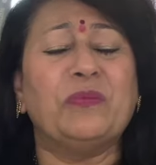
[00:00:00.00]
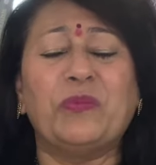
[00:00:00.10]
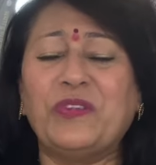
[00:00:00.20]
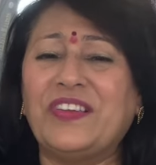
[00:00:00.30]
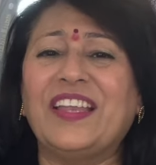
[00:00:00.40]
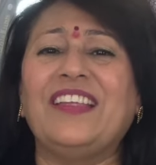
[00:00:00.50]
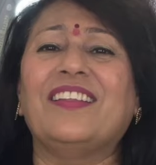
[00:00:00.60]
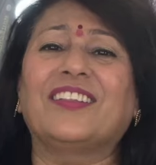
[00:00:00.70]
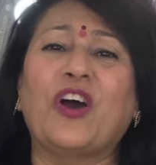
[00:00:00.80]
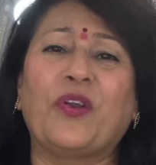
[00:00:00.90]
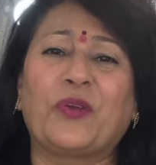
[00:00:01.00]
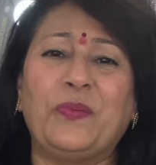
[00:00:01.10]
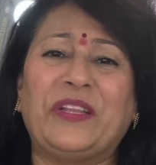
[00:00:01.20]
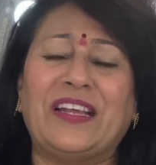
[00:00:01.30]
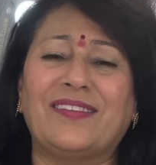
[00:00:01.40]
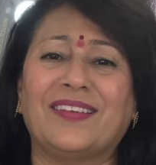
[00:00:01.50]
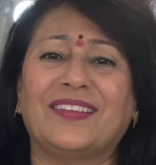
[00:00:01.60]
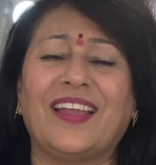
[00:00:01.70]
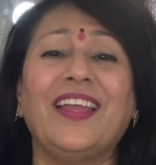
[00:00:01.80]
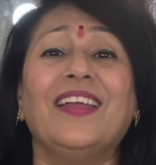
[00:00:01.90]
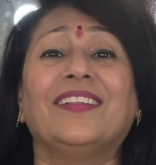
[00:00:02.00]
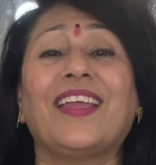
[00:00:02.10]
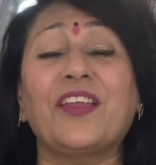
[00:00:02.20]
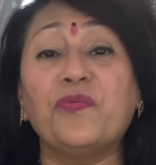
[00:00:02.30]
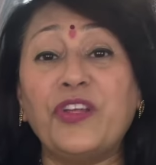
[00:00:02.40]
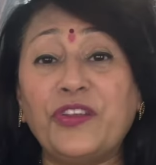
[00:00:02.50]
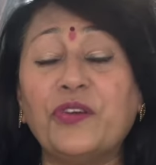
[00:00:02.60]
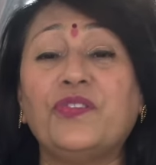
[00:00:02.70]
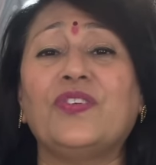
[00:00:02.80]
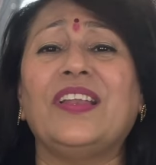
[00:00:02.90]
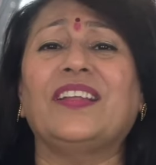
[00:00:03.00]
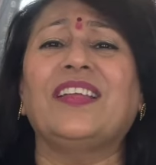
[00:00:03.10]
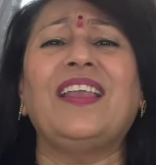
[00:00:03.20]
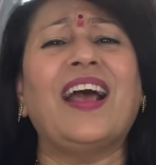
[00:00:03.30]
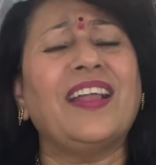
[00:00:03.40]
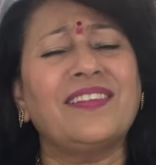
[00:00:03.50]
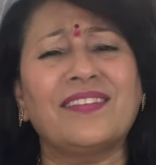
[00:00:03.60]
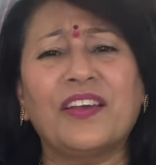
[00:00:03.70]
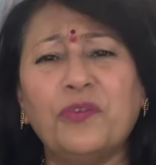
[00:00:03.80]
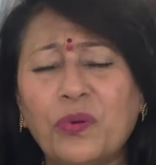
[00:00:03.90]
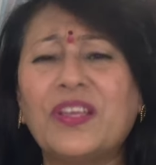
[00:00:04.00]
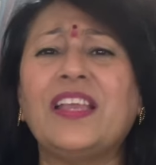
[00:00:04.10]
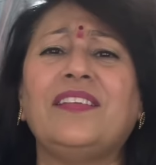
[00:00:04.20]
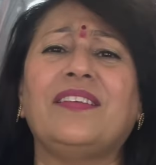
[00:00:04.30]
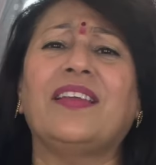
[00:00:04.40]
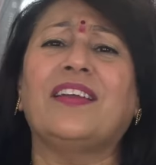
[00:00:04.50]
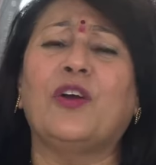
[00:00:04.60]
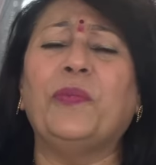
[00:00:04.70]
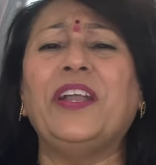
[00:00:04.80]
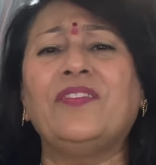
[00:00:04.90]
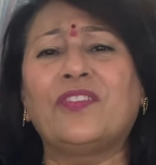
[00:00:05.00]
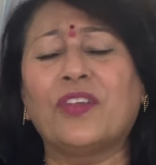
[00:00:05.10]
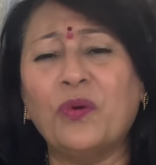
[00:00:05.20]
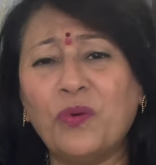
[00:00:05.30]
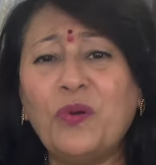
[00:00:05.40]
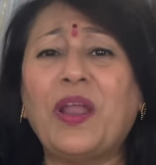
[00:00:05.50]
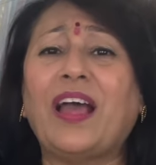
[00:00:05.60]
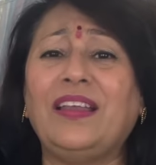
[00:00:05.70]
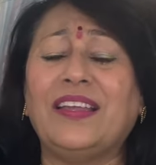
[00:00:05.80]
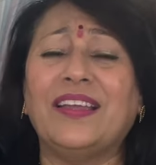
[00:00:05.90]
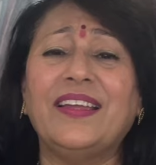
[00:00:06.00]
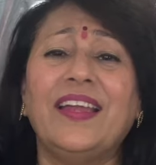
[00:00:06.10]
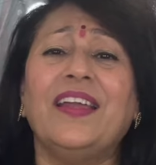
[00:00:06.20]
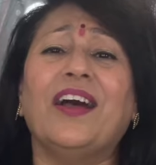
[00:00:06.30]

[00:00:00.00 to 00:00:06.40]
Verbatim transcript: मुझे नहीं लगता और कोई बता सकता है देखिए वीडियो अच्छी लगती है लाइक ज़रूर कीजिए कमेंट ज़रूर डालिए